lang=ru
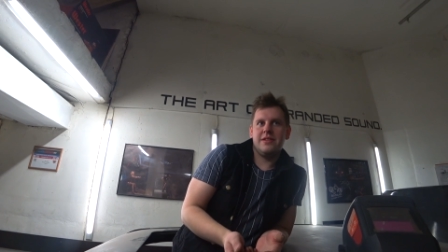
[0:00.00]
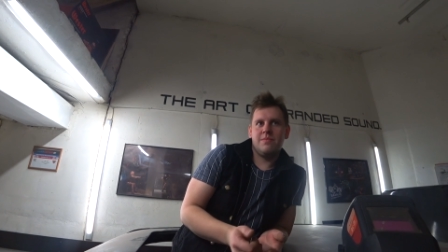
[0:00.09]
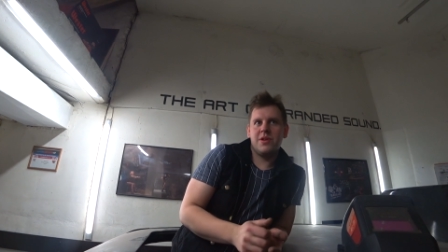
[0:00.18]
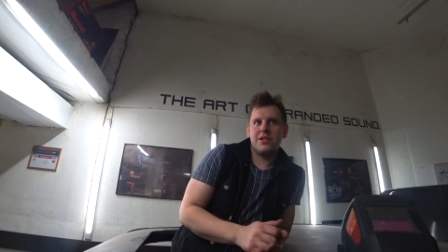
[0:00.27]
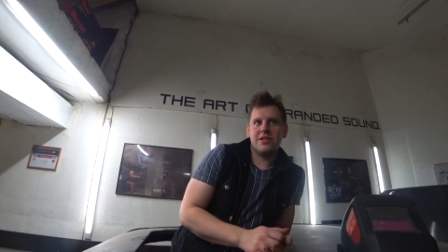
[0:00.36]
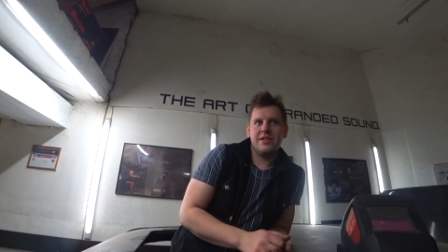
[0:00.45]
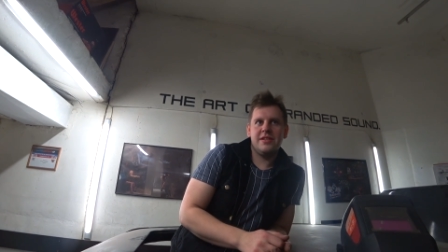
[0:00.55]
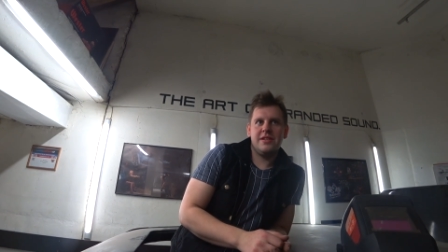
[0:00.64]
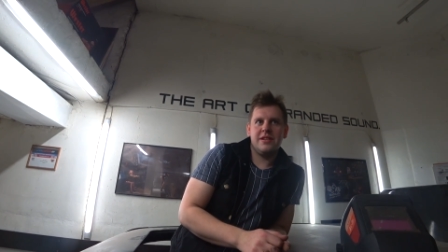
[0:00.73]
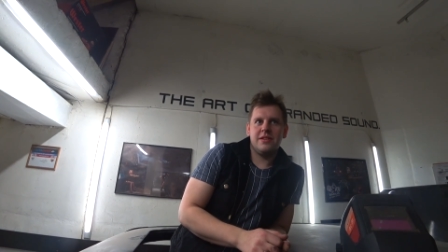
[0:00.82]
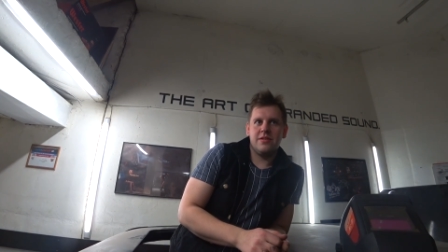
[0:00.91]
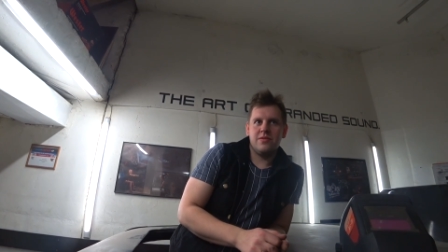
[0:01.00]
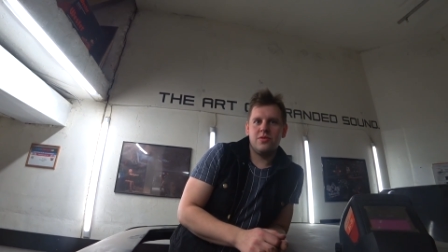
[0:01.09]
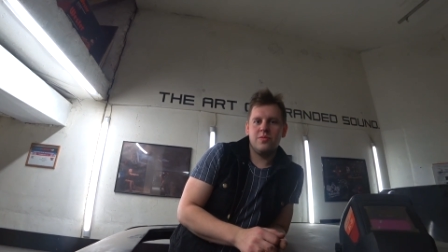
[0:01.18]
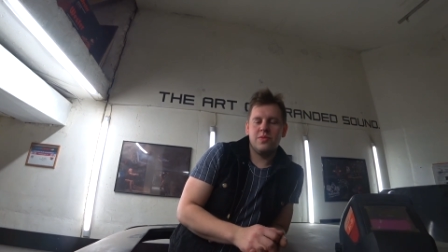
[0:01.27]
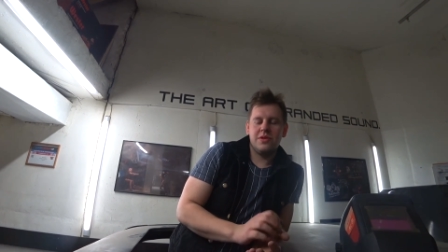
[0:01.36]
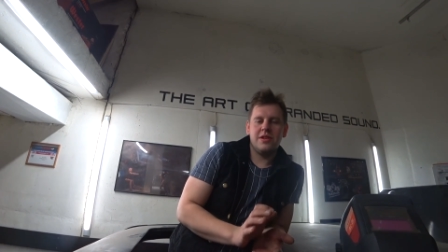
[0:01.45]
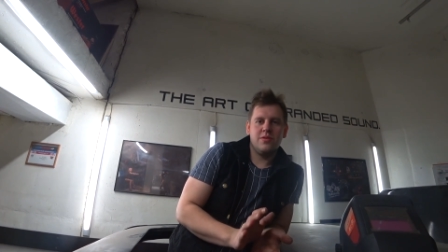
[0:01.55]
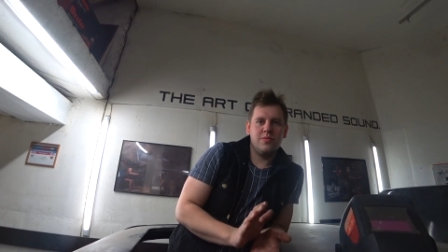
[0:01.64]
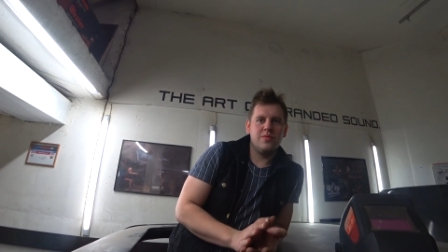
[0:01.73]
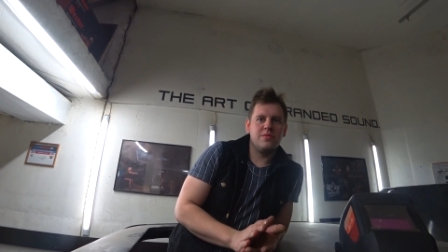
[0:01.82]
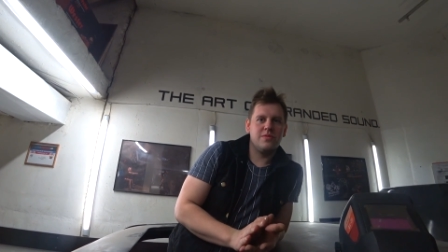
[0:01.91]
из башки, и это все будет, я
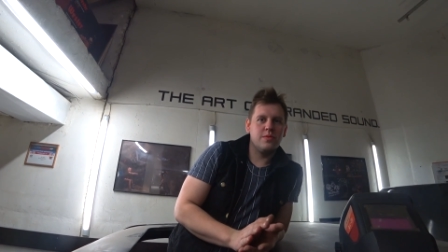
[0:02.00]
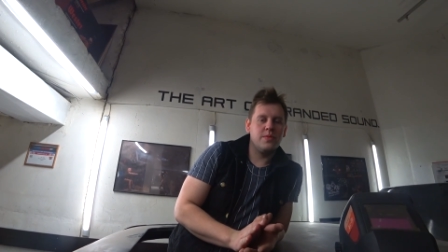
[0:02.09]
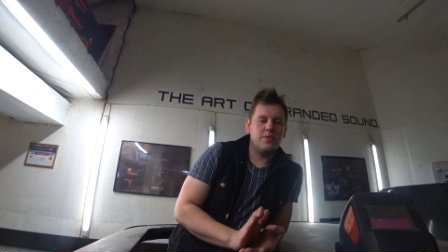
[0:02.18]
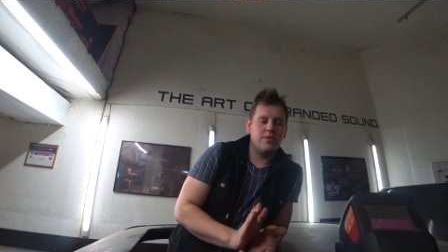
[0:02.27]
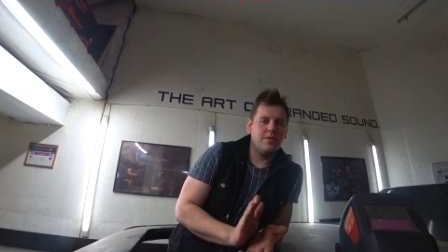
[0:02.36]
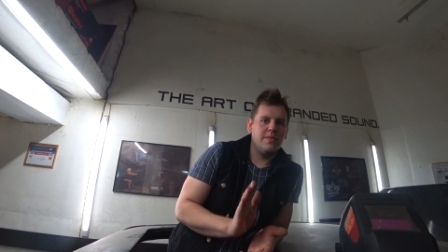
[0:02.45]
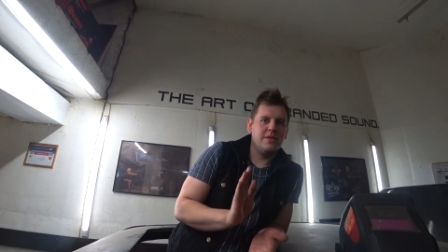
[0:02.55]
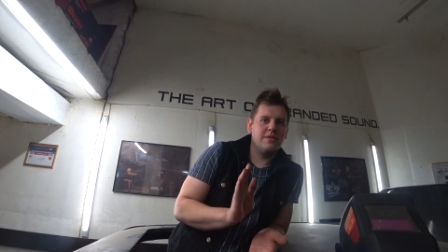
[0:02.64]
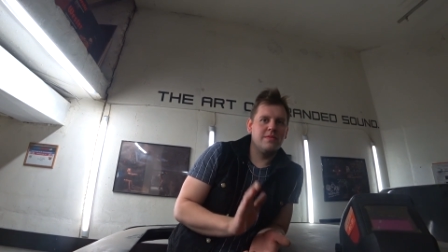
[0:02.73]
думаю, супер удобно.